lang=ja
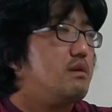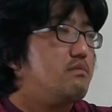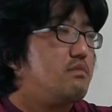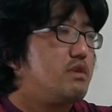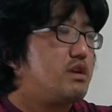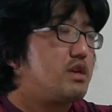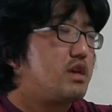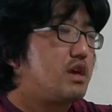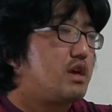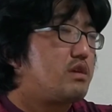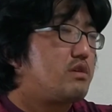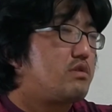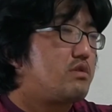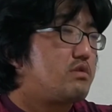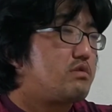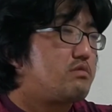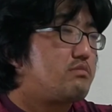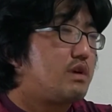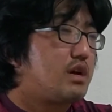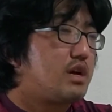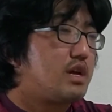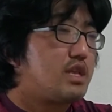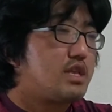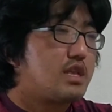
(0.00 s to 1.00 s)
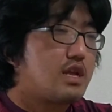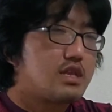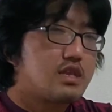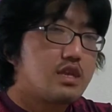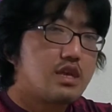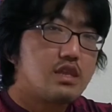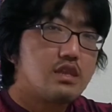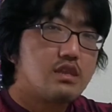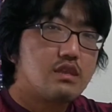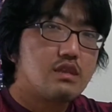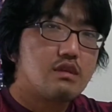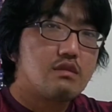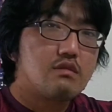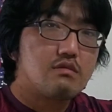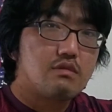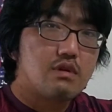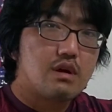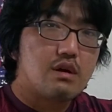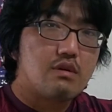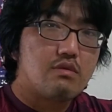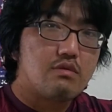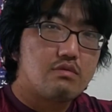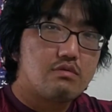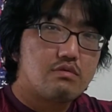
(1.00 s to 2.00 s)
まあ、結局負けたねっての
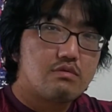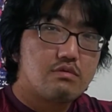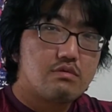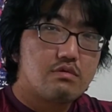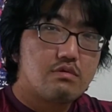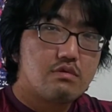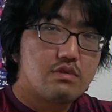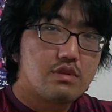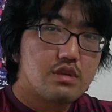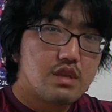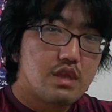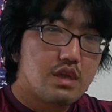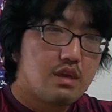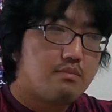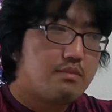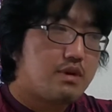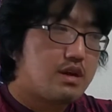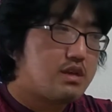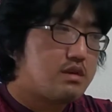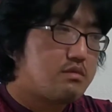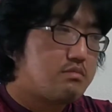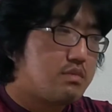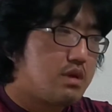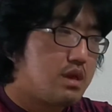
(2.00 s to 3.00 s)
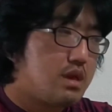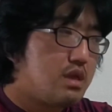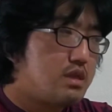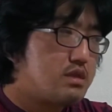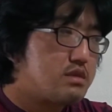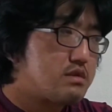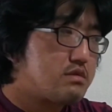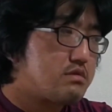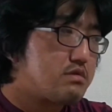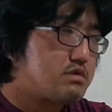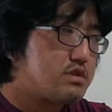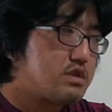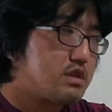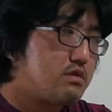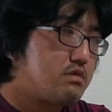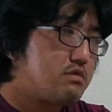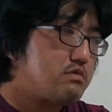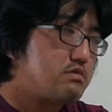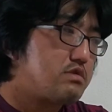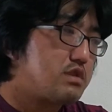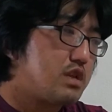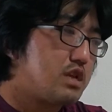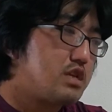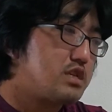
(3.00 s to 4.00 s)
は、本当にね、まあ、イメージとして良
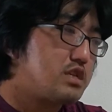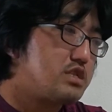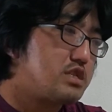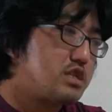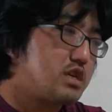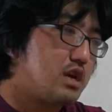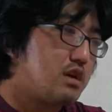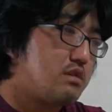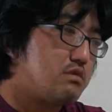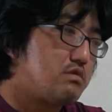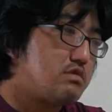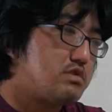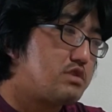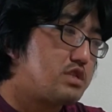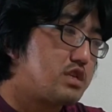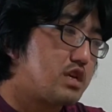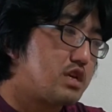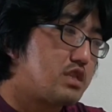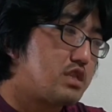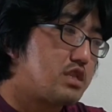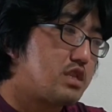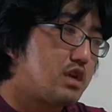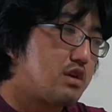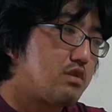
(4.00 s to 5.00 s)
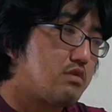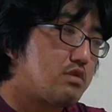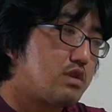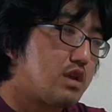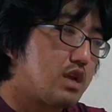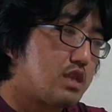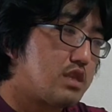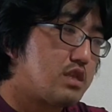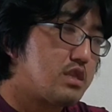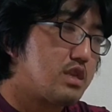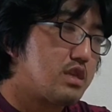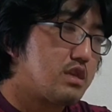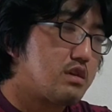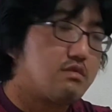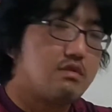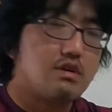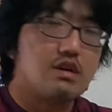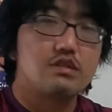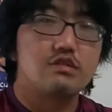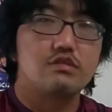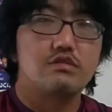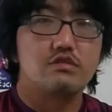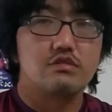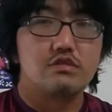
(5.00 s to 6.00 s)
くない試合をしちゃったよなって気
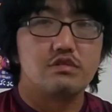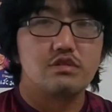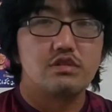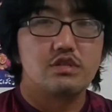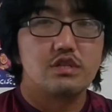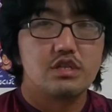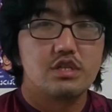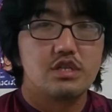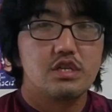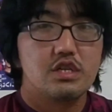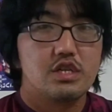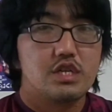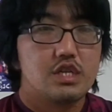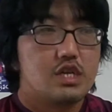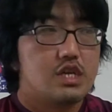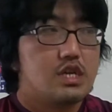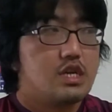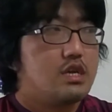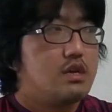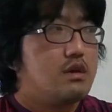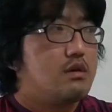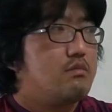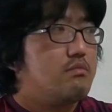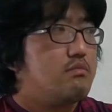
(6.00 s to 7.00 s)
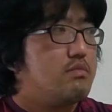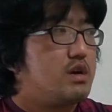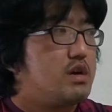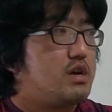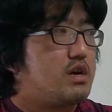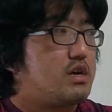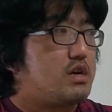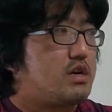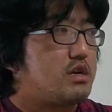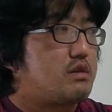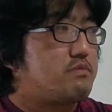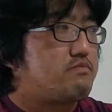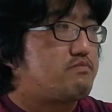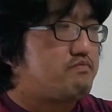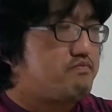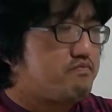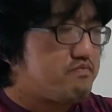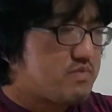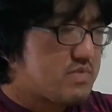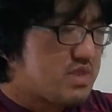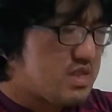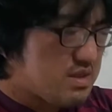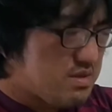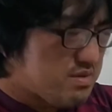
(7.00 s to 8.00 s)
はする。まあ、
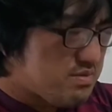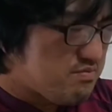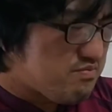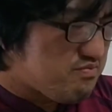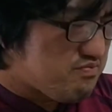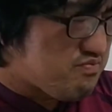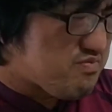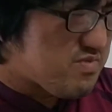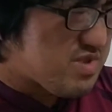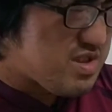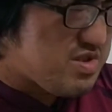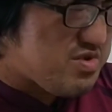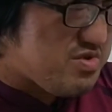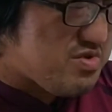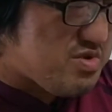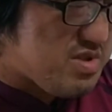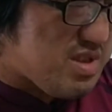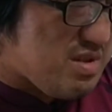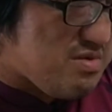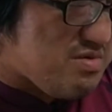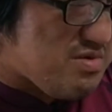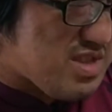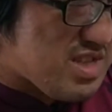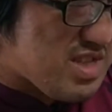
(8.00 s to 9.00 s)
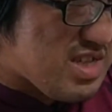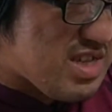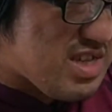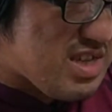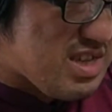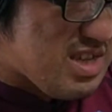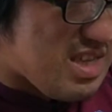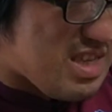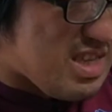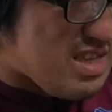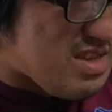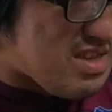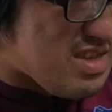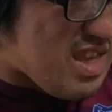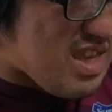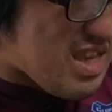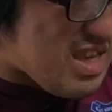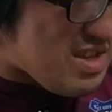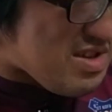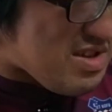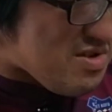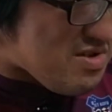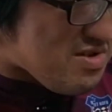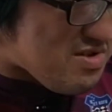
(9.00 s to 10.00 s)
言うてうち
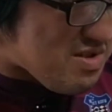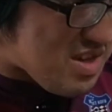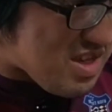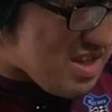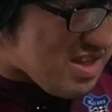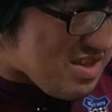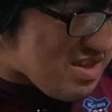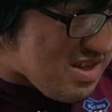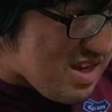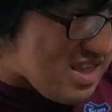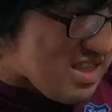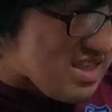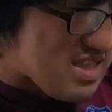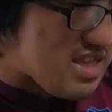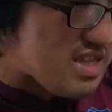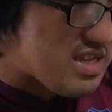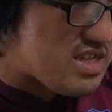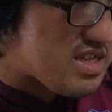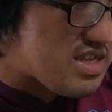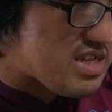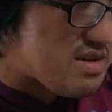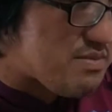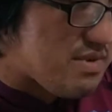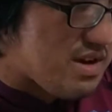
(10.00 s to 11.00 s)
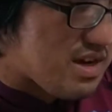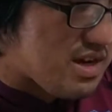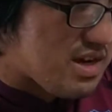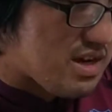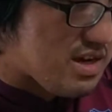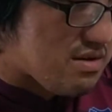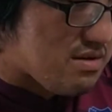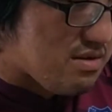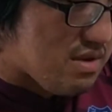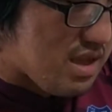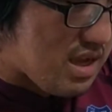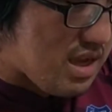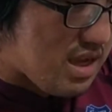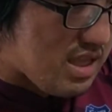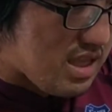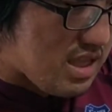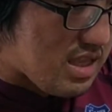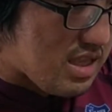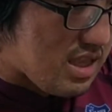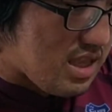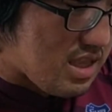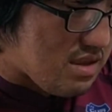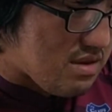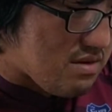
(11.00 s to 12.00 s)
スケジュールきつかったし、まあ、これが
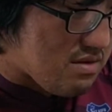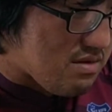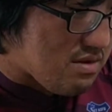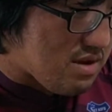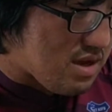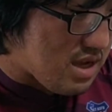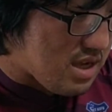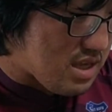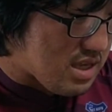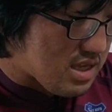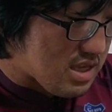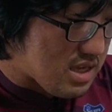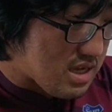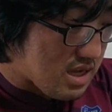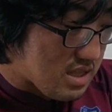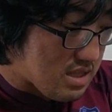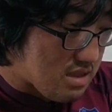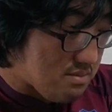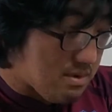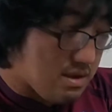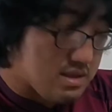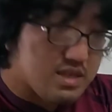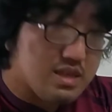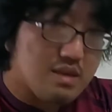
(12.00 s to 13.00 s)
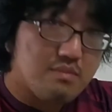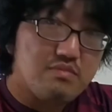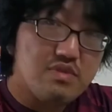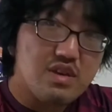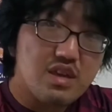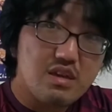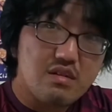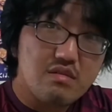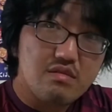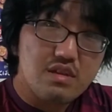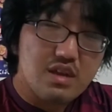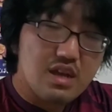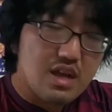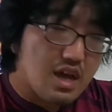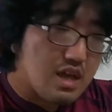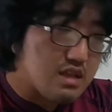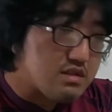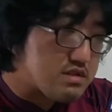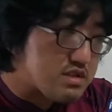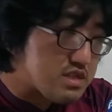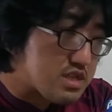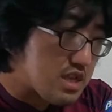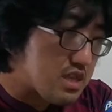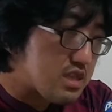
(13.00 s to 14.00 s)
ね、天皇杯勝てば全部ひっくり返
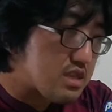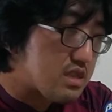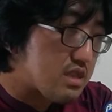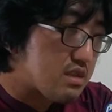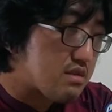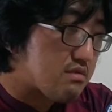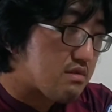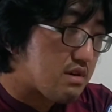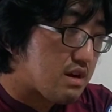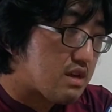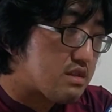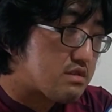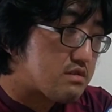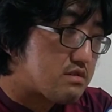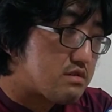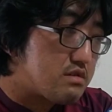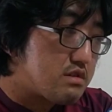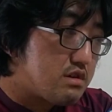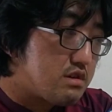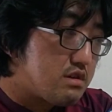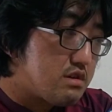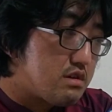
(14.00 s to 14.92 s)
るぜってのはある